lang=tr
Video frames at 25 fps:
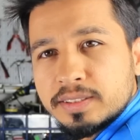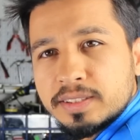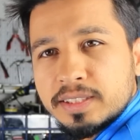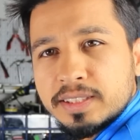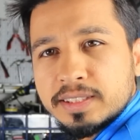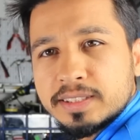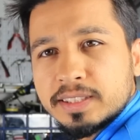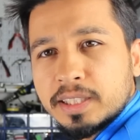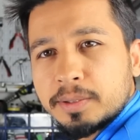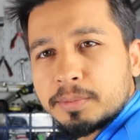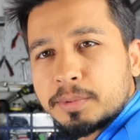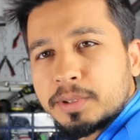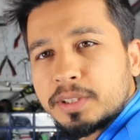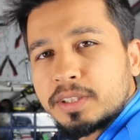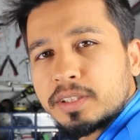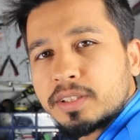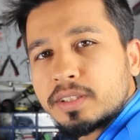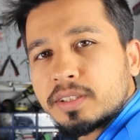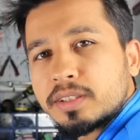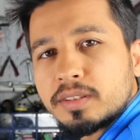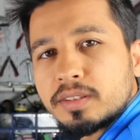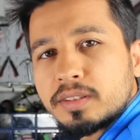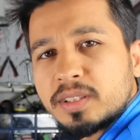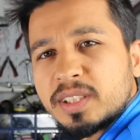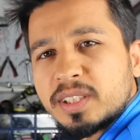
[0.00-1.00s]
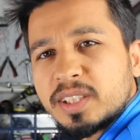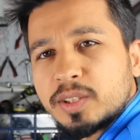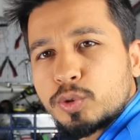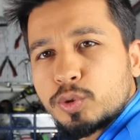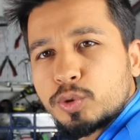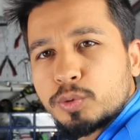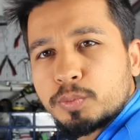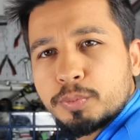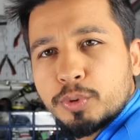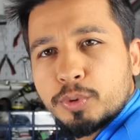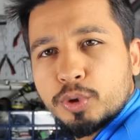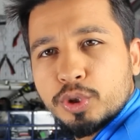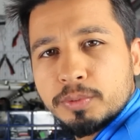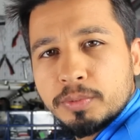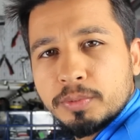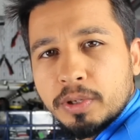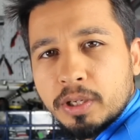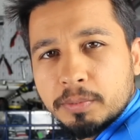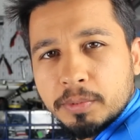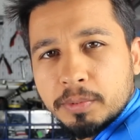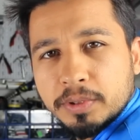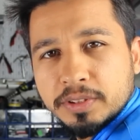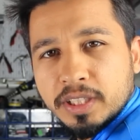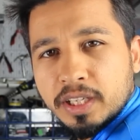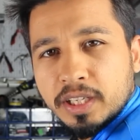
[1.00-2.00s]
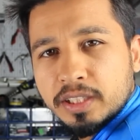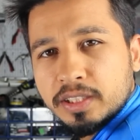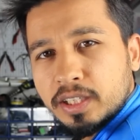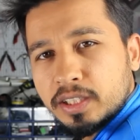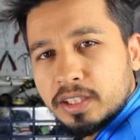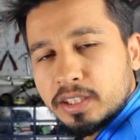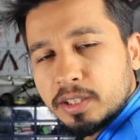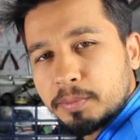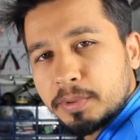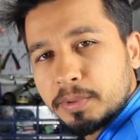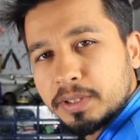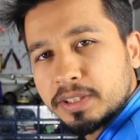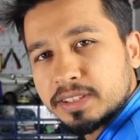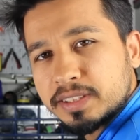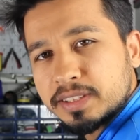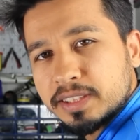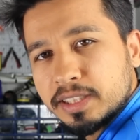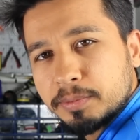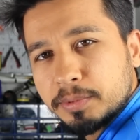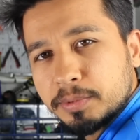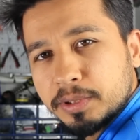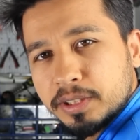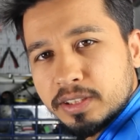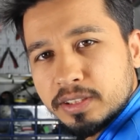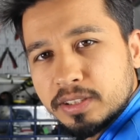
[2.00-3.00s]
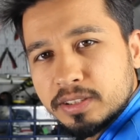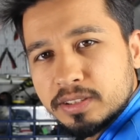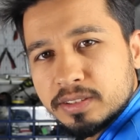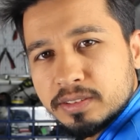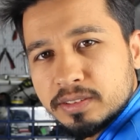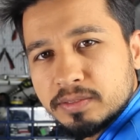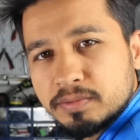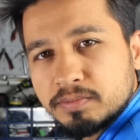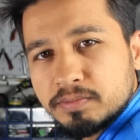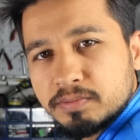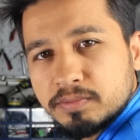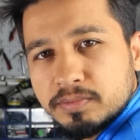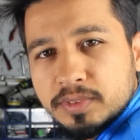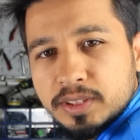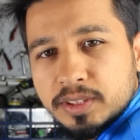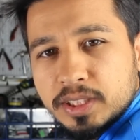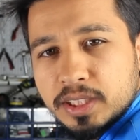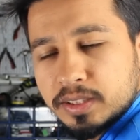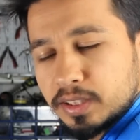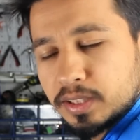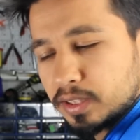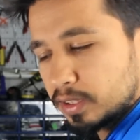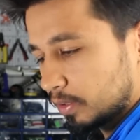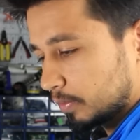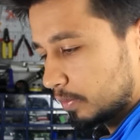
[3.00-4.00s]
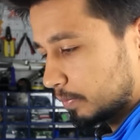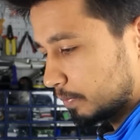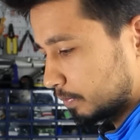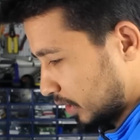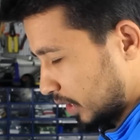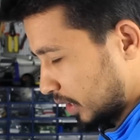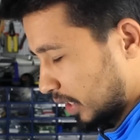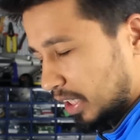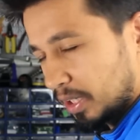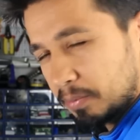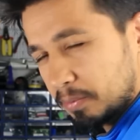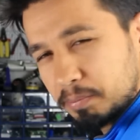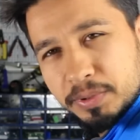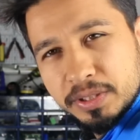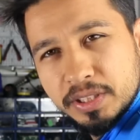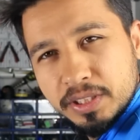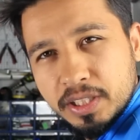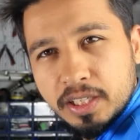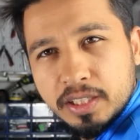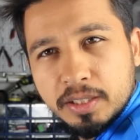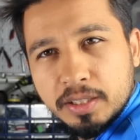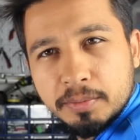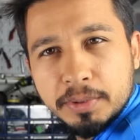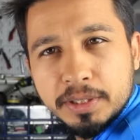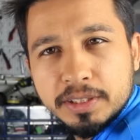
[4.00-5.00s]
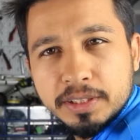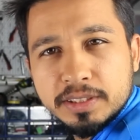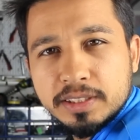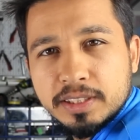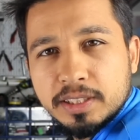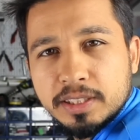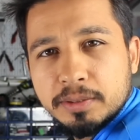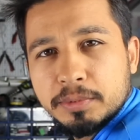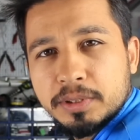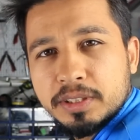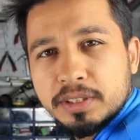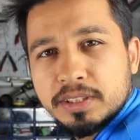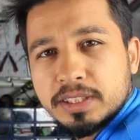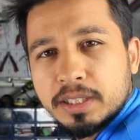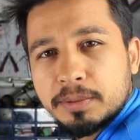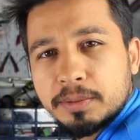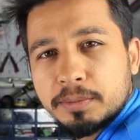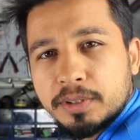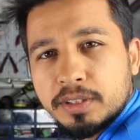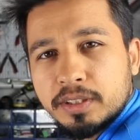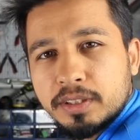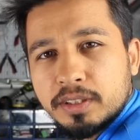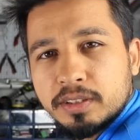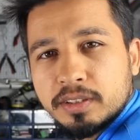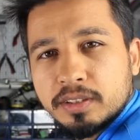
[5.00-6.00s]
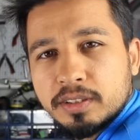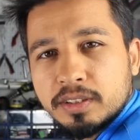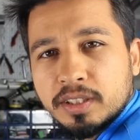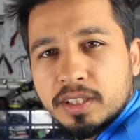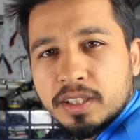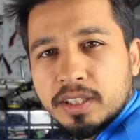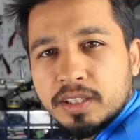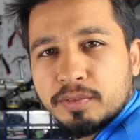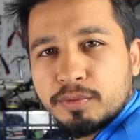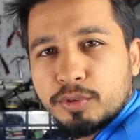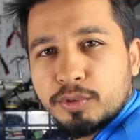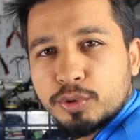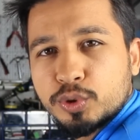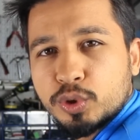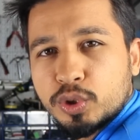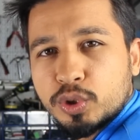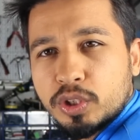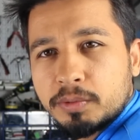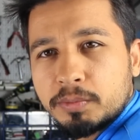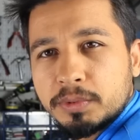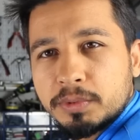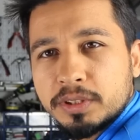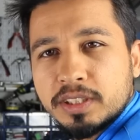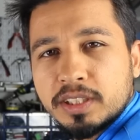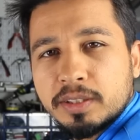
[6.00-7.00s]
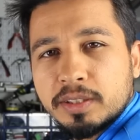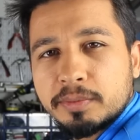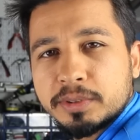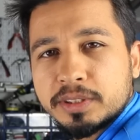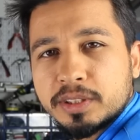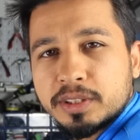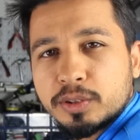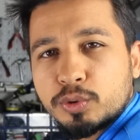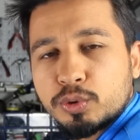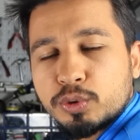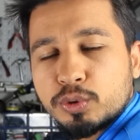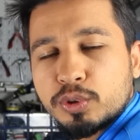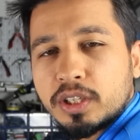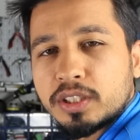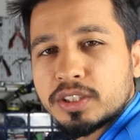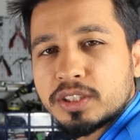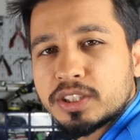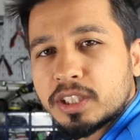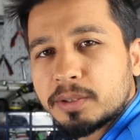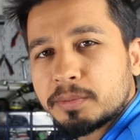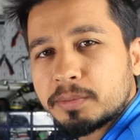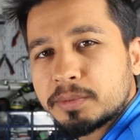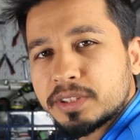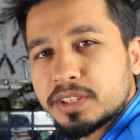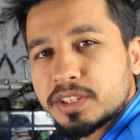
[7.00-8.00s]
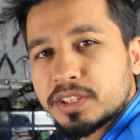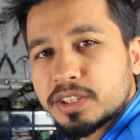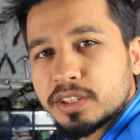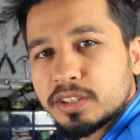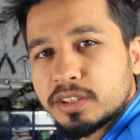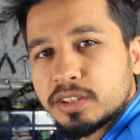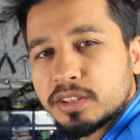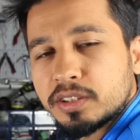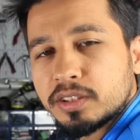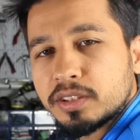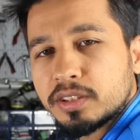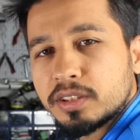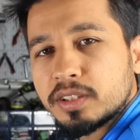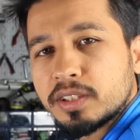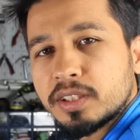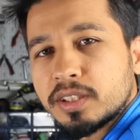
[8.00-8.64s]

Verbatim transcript: Sistemi lityum polimer bataryayla besleyebiliriz ya da kalem pillerle besleyebiliriz ama fotoğraf makinemizde kullanacağımız için